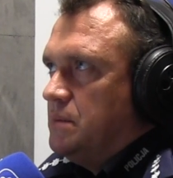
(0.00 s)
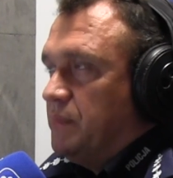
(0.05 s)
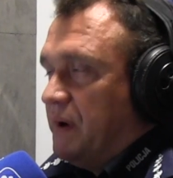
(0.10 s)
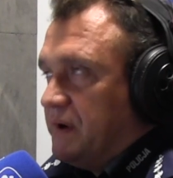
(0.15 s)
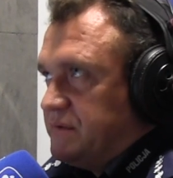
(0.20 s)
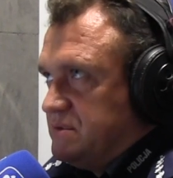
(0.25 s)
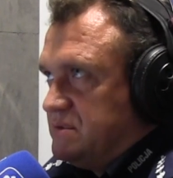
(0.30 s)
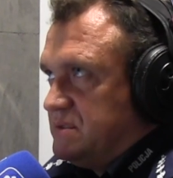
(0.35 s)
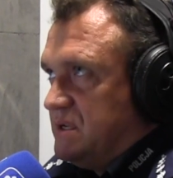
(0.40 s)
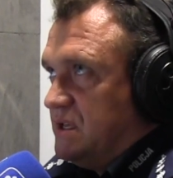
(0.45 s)

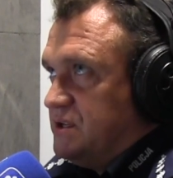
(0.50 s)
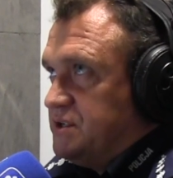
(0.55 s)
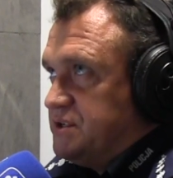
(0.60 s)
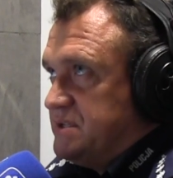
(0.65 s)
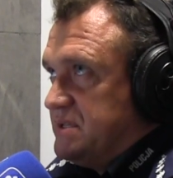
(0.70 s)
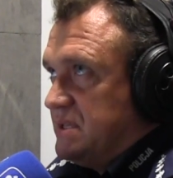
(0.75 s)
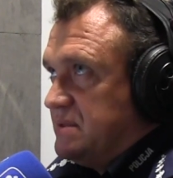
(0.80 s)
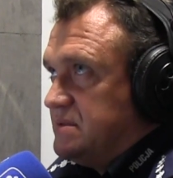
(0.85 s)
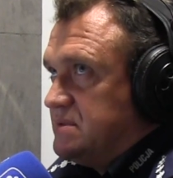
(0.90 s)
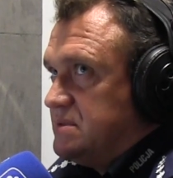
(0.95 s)
Bardzo
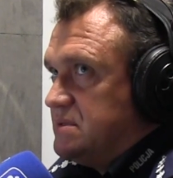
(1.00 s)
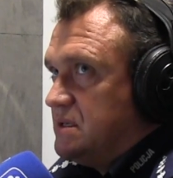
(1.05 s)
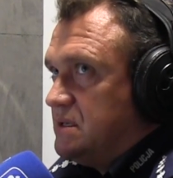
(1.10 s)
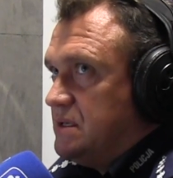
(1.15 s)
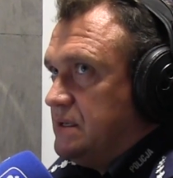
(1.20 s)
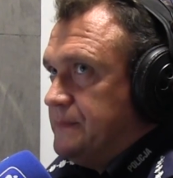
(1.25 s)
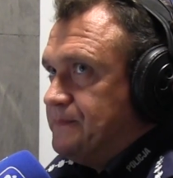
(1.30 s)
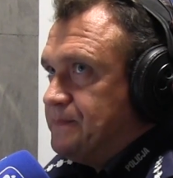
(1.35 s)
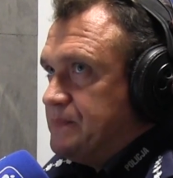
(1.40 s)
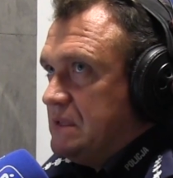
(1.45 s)
tragiczne
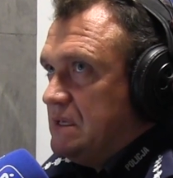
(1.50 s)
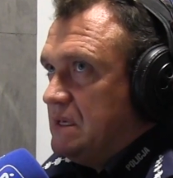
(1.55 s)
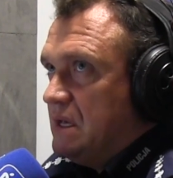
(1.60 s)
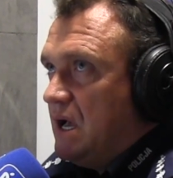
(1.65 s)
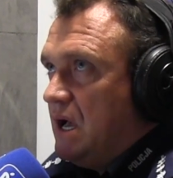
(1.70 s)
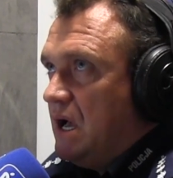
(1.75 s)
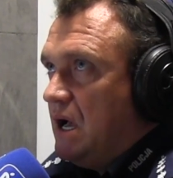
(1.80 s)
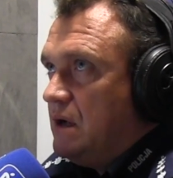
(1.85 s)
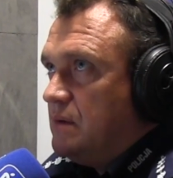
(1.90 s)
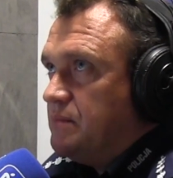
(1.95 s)
statystyki.
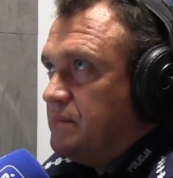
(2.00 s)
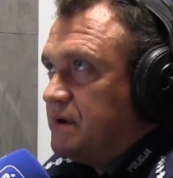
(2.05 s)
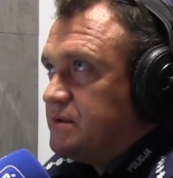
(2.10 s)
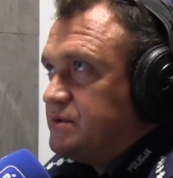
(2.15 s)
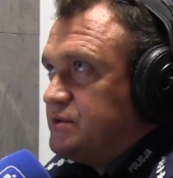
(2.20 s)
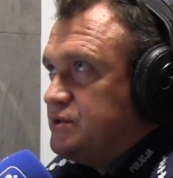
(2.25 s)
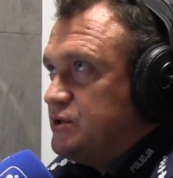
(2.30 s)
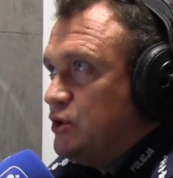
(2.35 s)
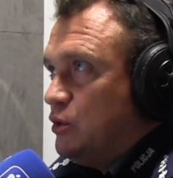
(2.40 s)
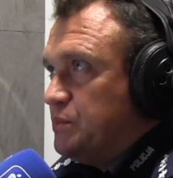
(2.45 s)
Ja
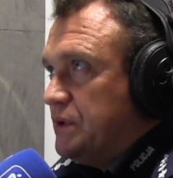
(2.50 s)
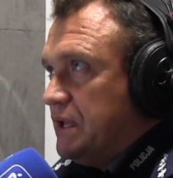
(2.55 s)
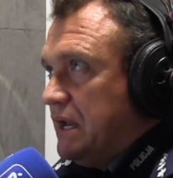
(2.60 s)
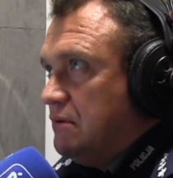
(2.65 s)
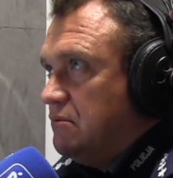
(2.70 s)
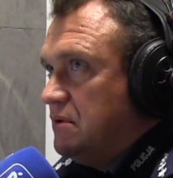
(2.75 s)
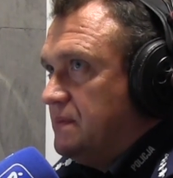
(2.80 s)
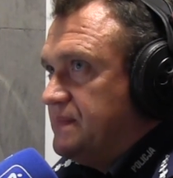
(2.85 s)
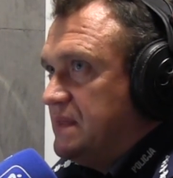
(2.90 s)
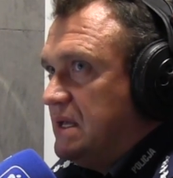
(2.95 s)
bardziej się
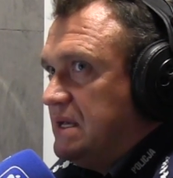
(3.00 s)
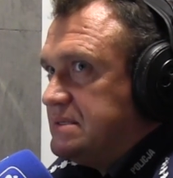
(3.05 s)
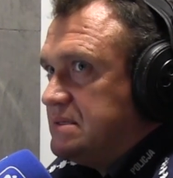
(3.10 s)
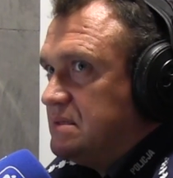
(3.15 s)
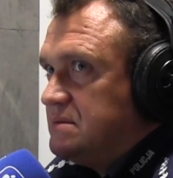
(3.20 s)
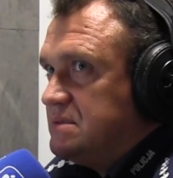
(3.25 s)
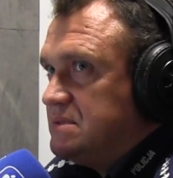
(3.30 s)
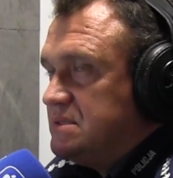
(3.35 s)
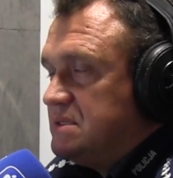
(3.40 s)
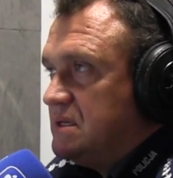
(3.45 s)
opierałem na
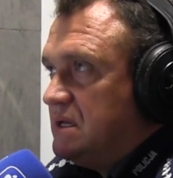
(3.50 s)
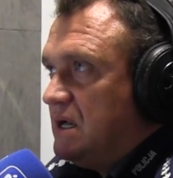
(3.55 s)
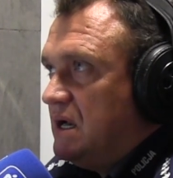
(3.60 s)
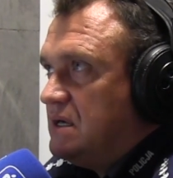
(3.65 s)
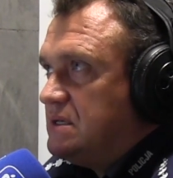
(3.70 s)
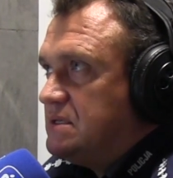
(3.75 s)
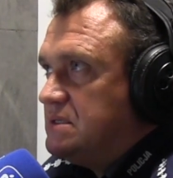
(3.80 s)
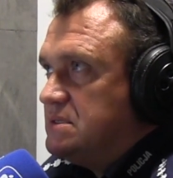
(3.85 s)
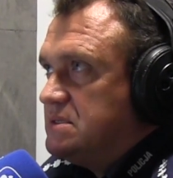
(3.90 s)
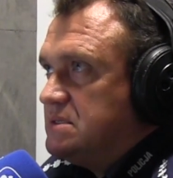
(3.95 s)

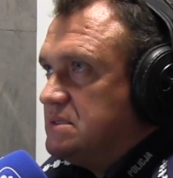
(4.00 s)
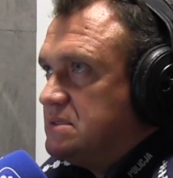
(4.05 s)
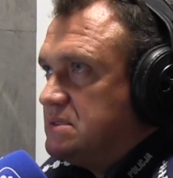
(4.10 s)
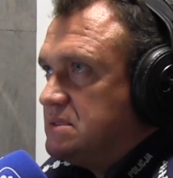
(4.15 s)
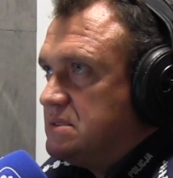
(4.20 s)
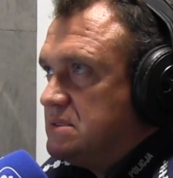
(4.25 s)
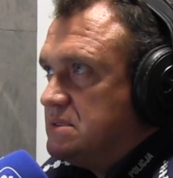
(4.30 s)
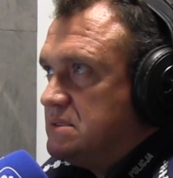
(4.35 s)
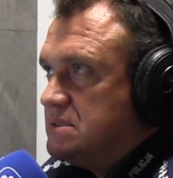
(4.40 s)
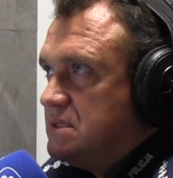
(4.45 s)
statystykach y,
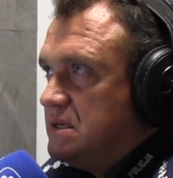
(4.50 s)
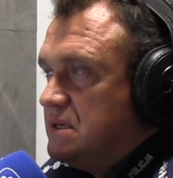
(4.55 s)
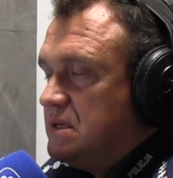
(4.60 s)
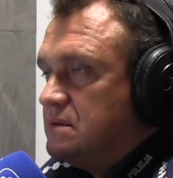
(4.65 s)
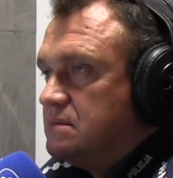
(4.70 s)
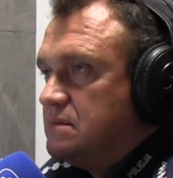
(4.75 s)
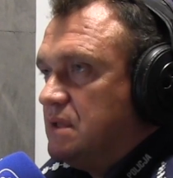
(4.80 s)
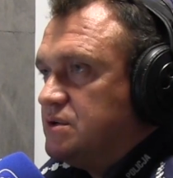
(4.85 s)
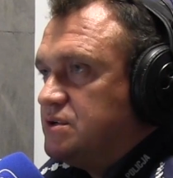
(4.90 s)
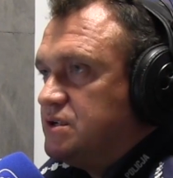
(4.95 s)
z tej
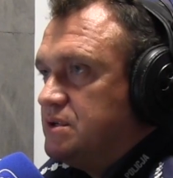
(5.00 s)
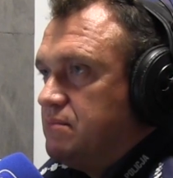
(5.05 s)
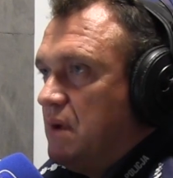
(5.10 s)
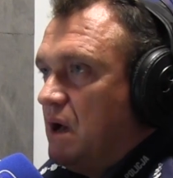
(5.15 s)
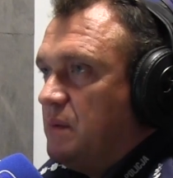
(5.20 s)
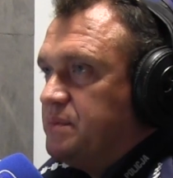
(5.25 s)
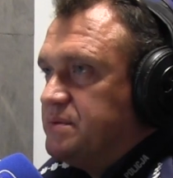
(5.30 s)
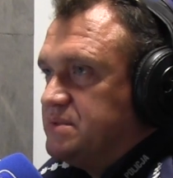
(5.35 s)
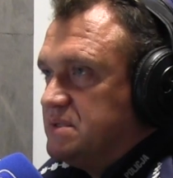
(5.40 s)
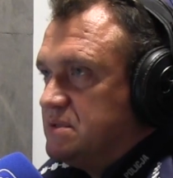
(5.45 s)
naszej
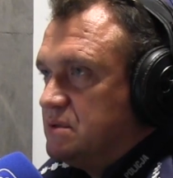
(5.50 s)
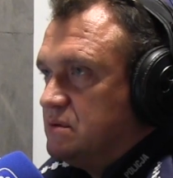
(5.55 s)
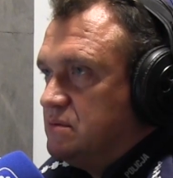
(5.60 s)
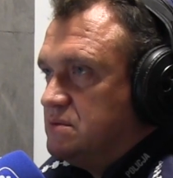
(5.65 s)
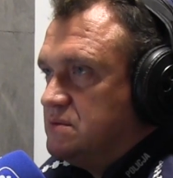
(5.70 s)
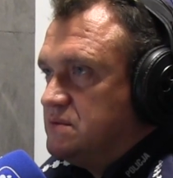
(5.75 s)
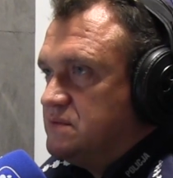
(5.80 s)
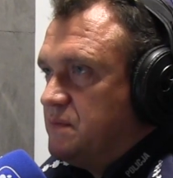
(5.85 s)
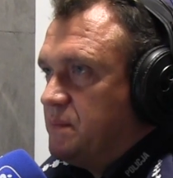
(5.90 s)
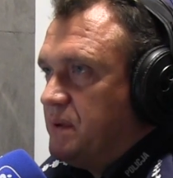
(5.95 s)
mapy. Ze
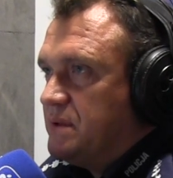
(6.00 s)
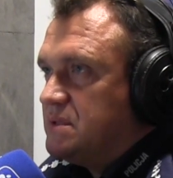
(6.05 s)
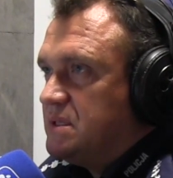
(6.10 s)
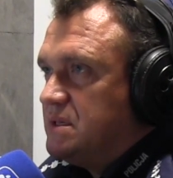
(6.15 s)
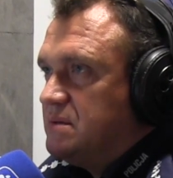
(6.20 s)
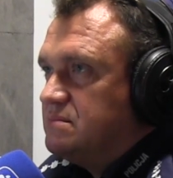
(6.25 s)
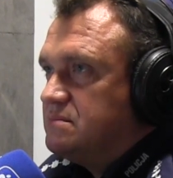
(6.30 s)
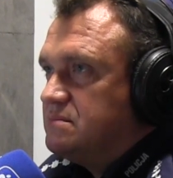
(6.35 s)
Bo myśmy w zeszłym